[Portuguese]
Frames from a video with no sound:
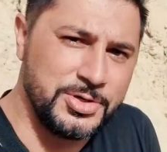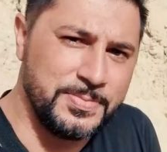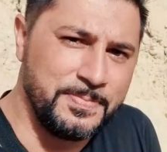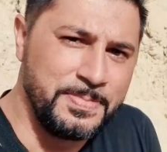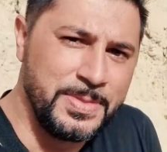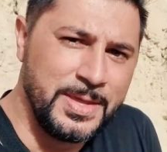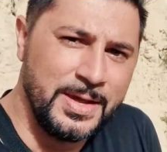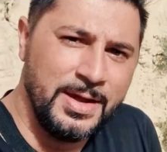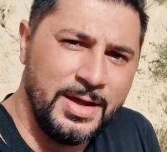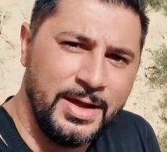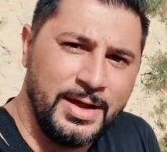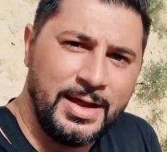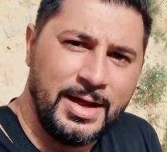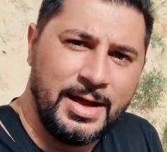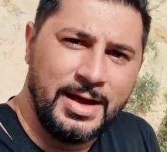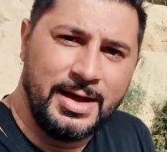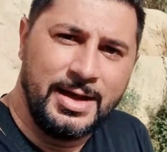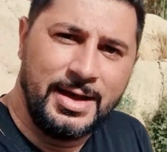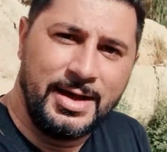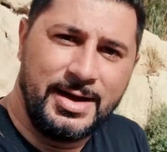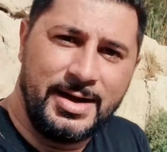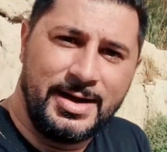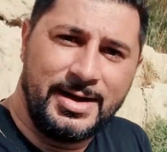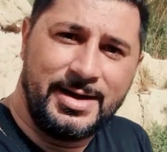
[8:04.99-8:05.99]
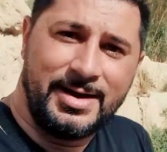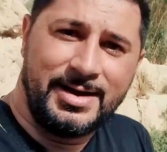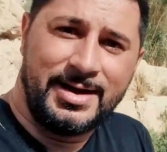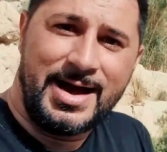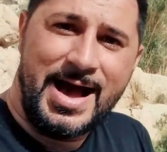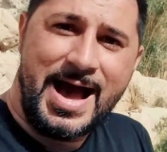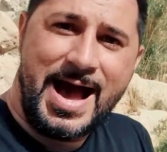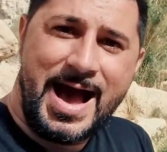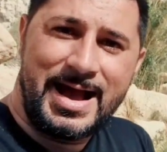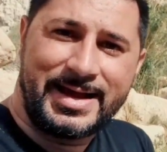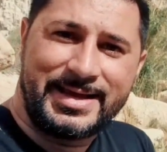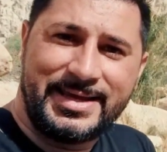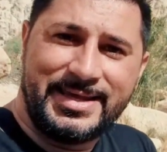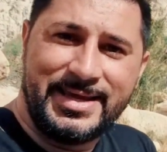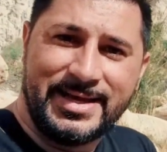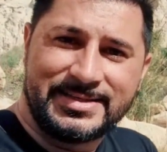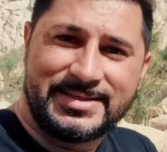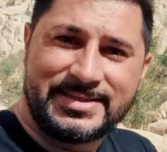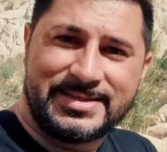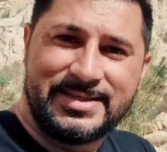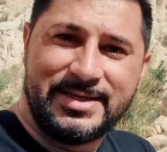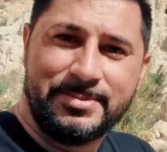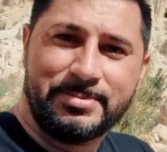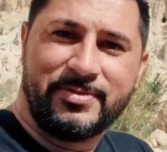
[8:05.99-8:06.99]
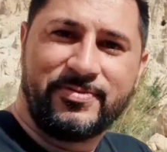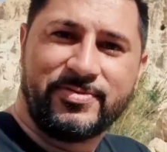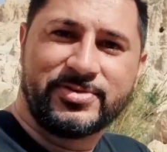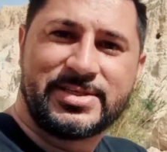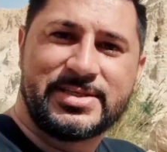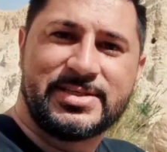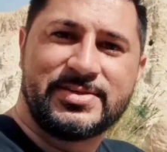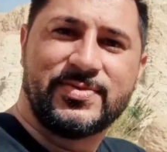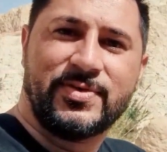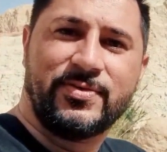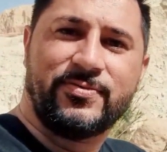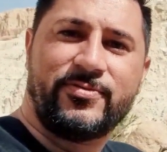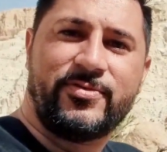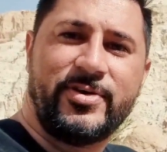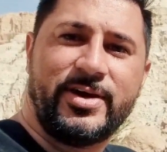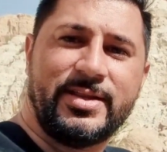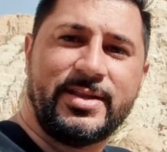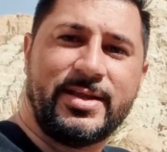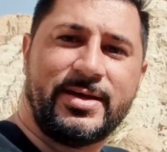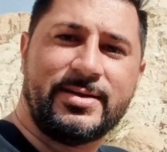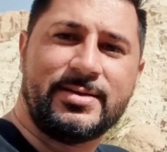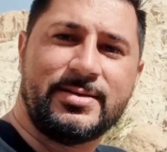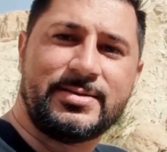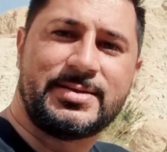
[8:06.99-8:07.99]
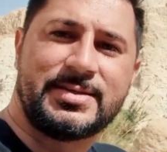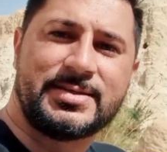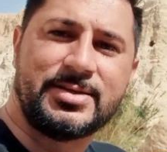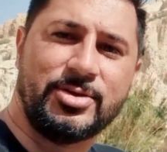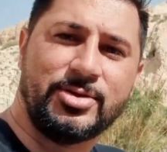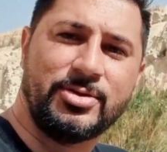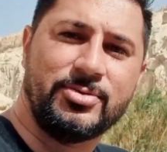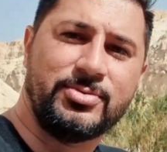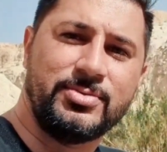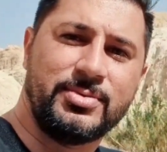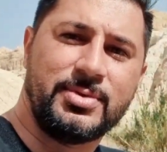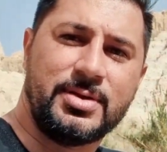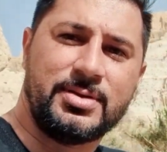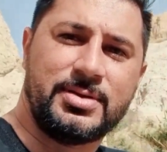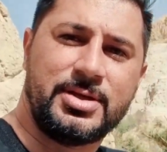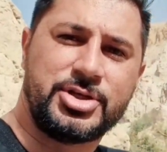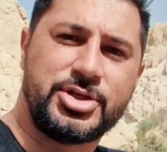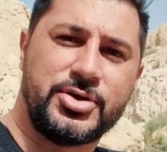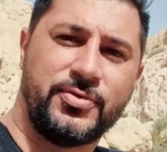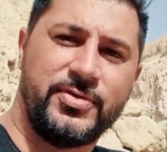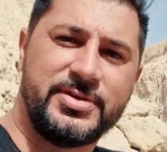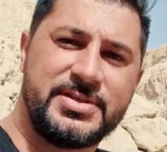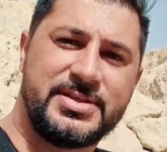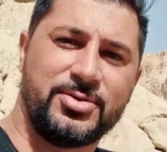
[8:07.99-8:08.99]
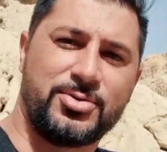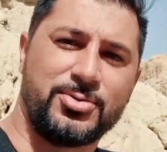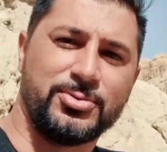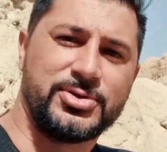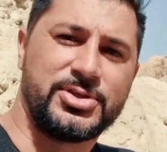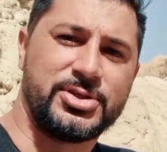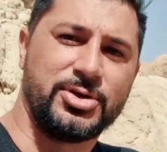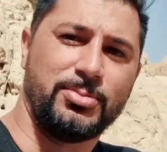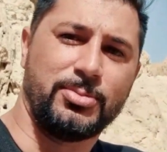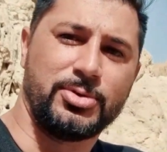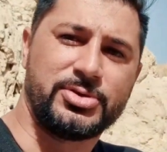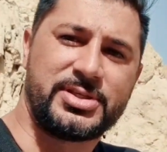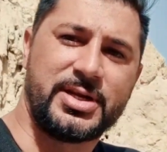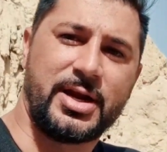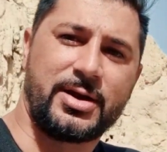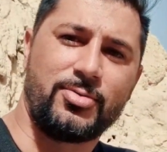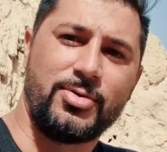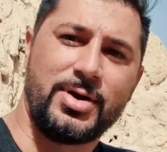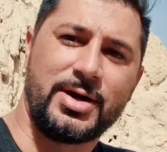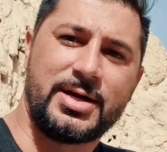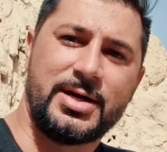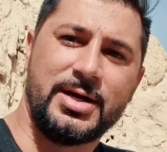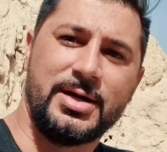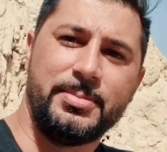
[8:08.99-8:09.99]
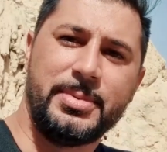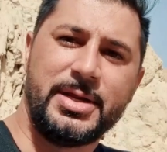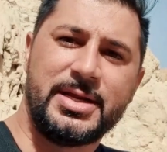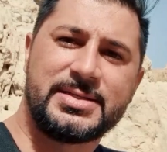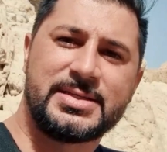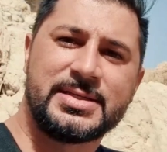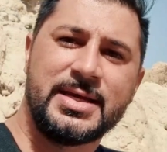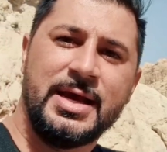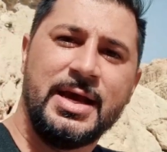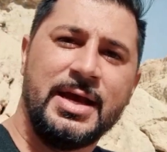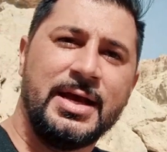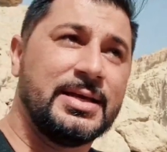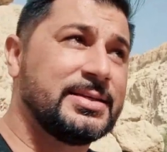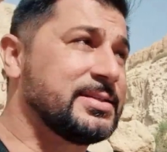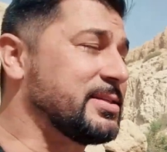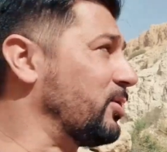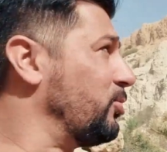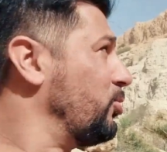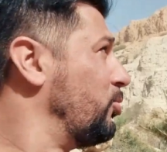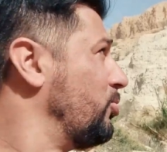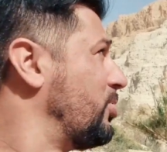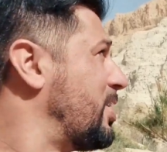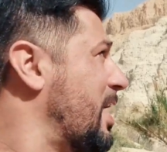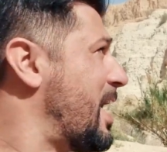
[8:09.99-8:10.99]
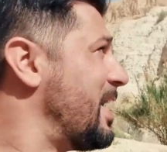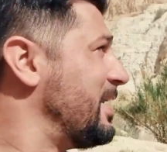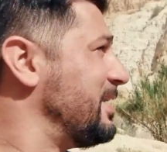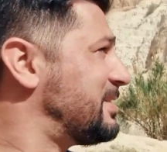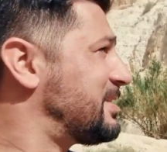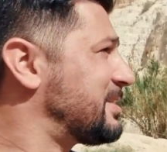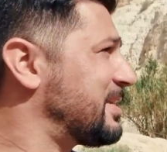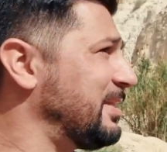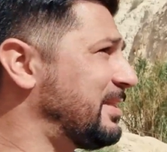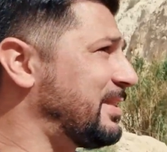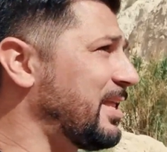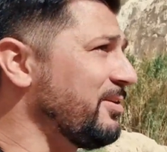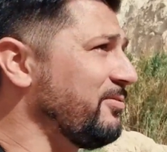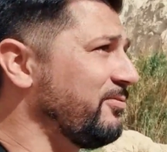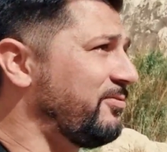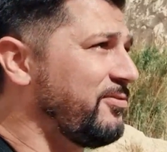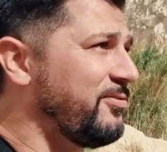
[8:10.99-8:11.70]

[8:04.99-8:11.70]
Uh, aqui acima vocês vão ver, né, se eu não, deixa eu ver se eu consigo mostrar com a câmera, são lugares que tem